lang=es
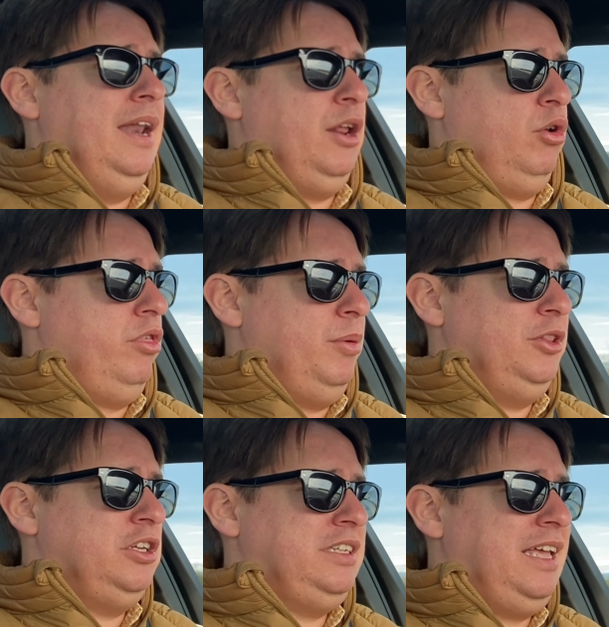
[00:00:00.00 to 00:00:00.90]

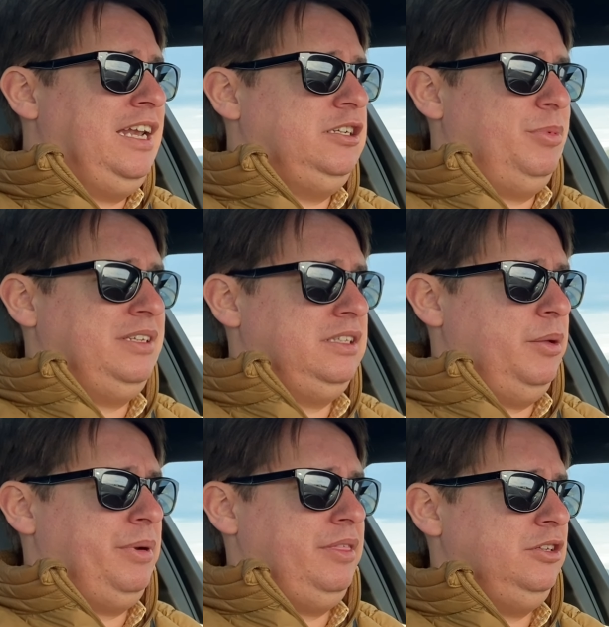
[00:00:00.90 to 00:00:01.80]
Reconocimiento de señales es
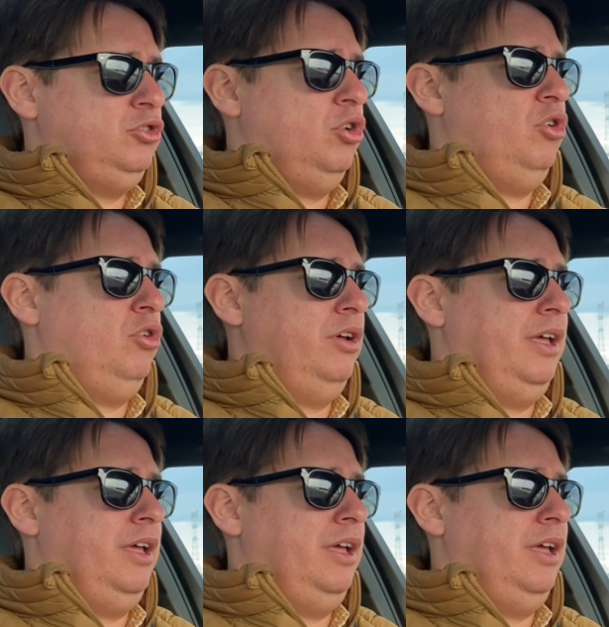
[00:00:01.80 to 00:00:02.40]
bastante preciso,